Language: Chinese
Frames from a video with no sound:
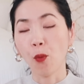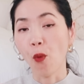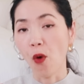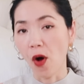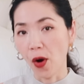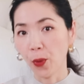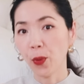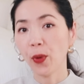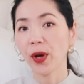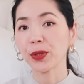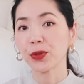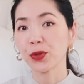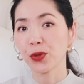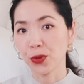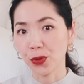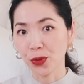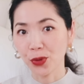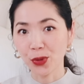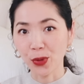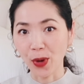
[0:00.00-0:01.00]
我会
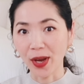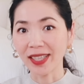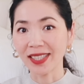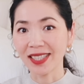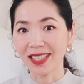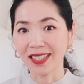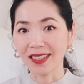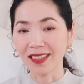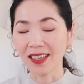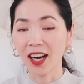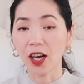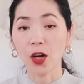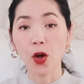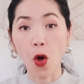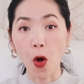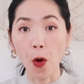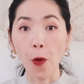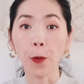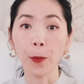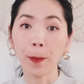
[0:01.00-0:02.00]
去选择
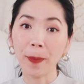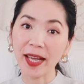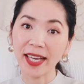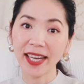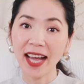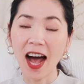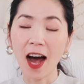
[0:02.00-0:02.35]
口碑